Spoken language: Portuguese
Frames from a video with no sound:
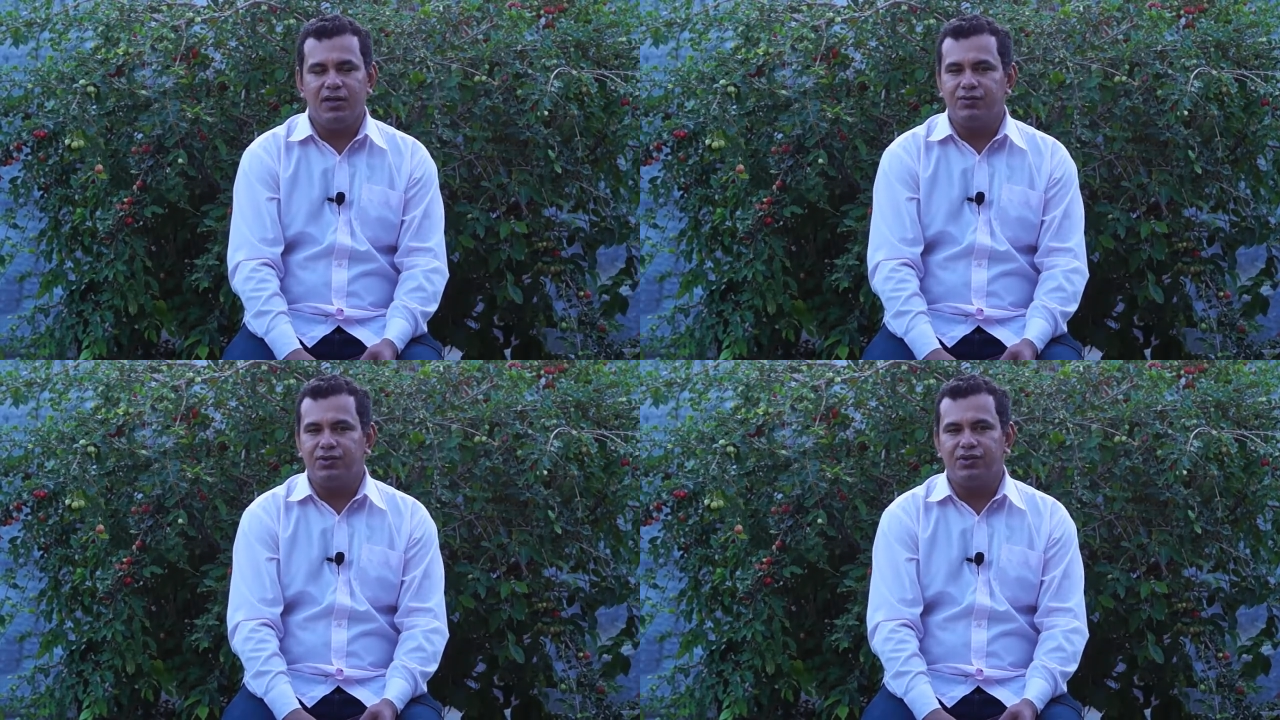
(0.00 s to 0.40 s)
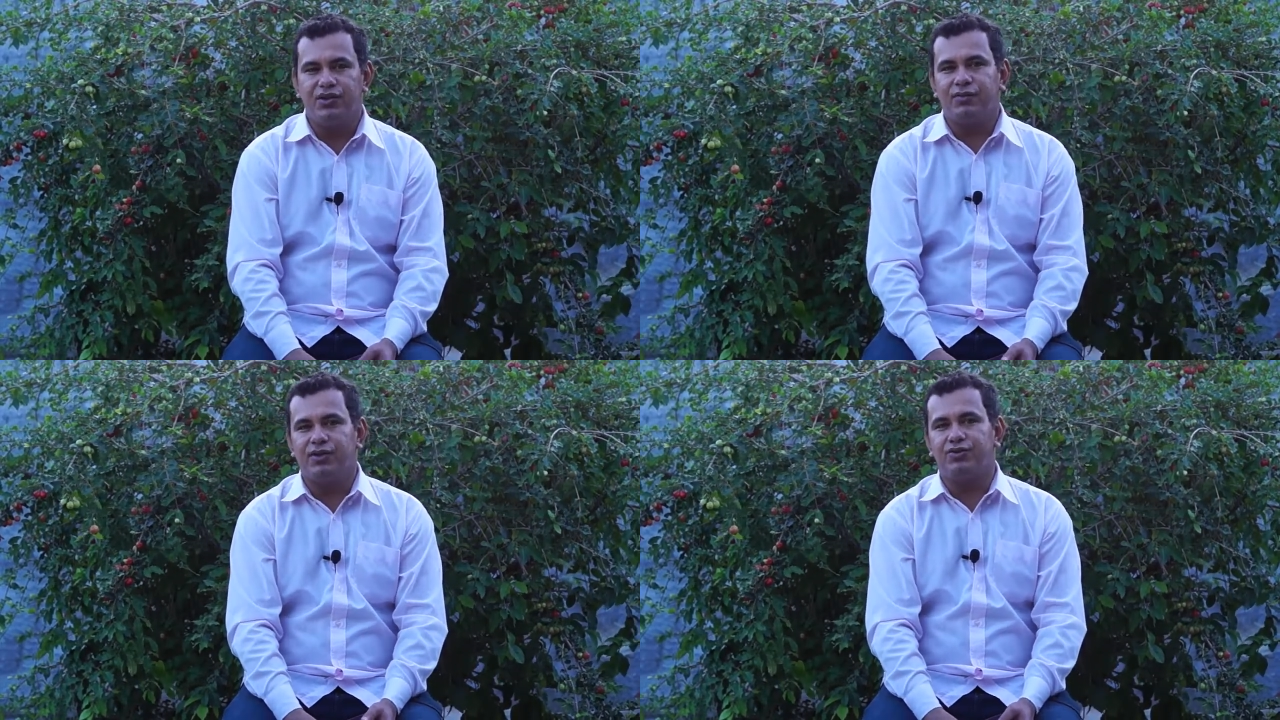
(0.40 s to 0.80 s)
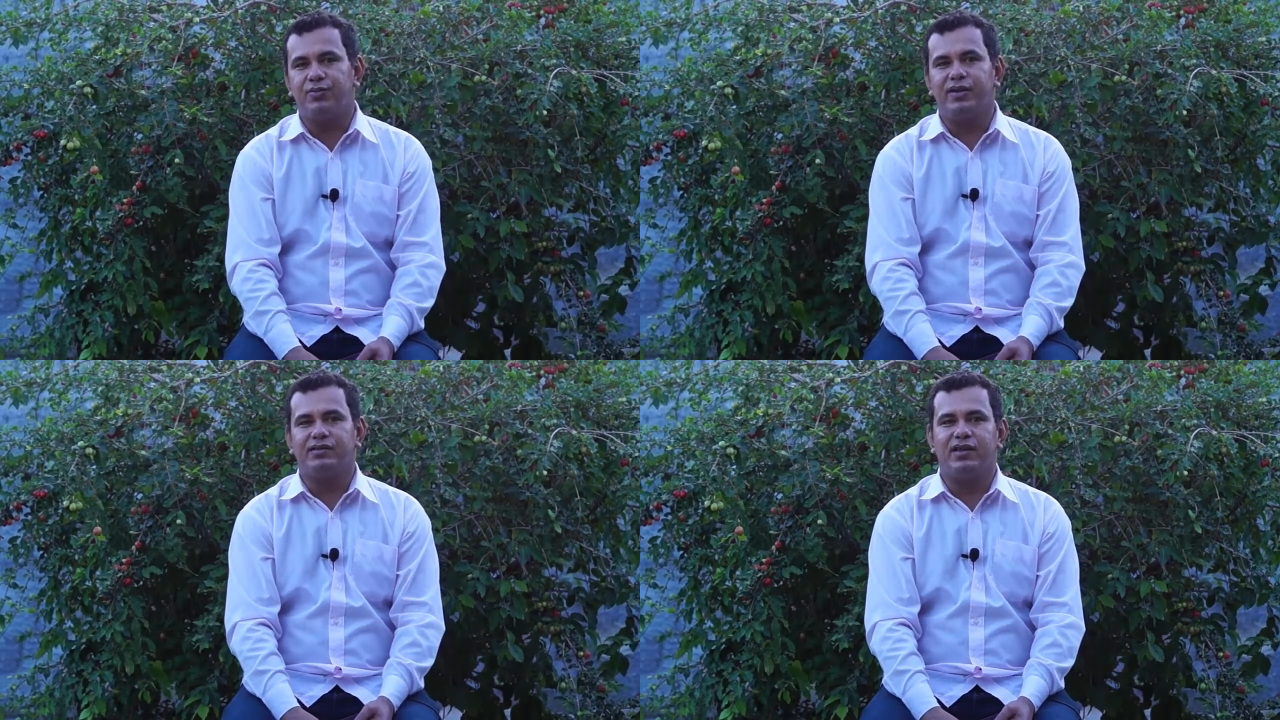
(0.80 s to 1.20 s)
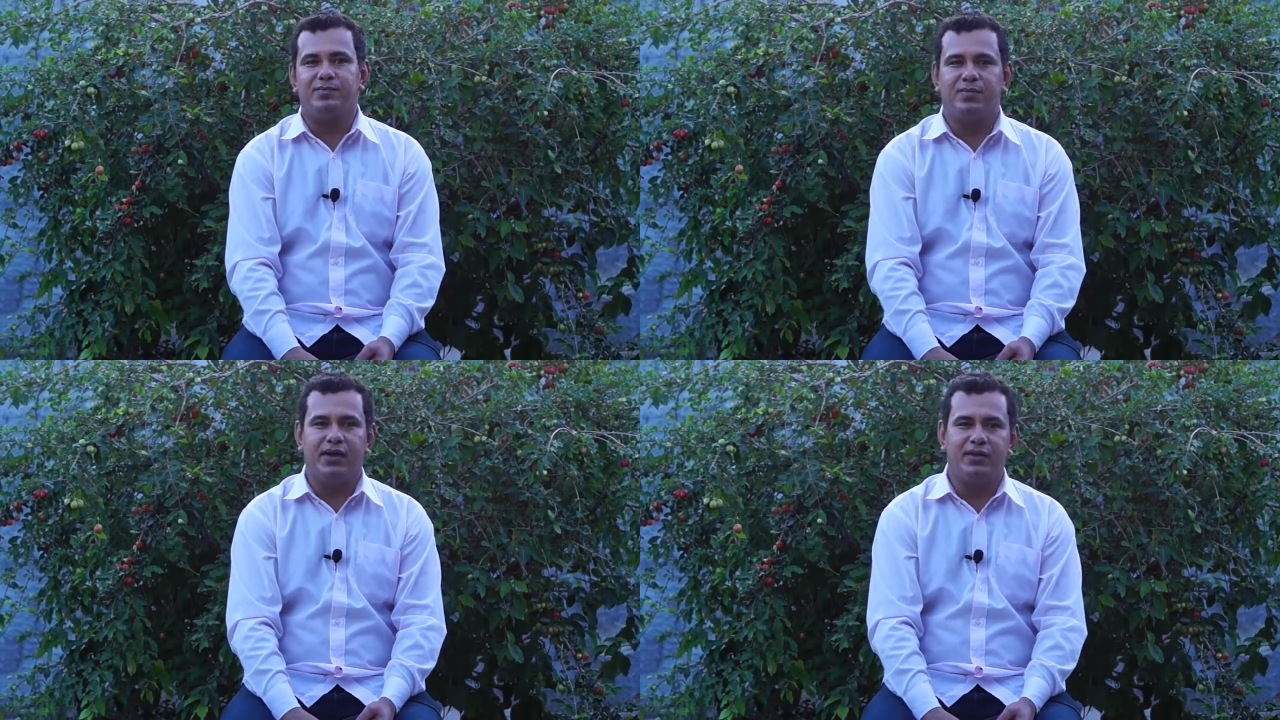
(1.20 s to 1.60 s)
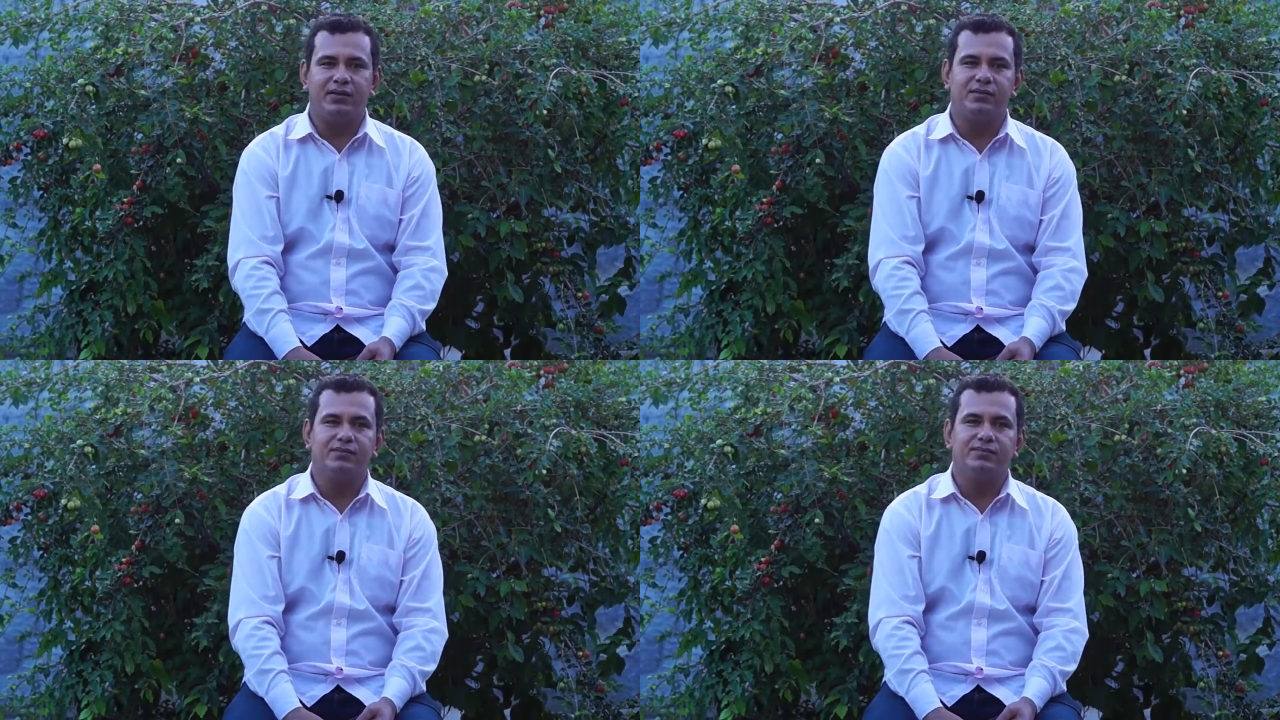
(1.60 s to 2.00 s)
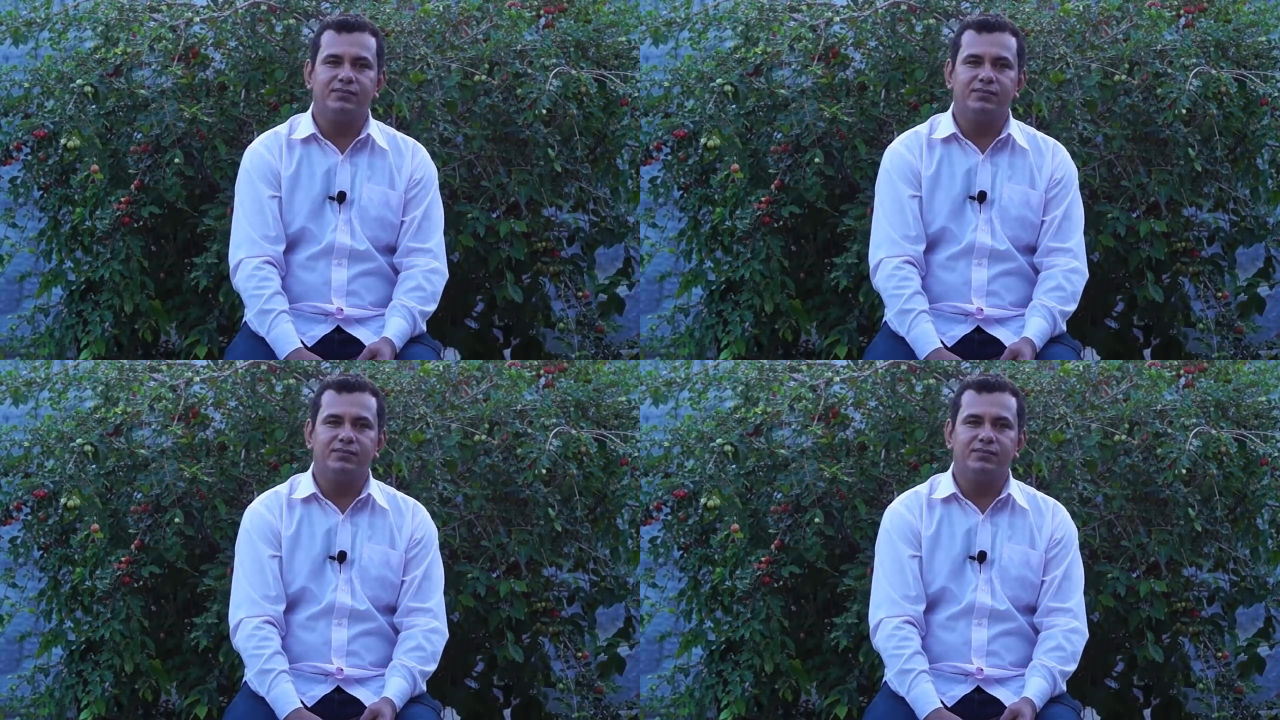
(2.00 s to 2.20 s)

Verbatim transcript: E você não vai tropeçar em pedras,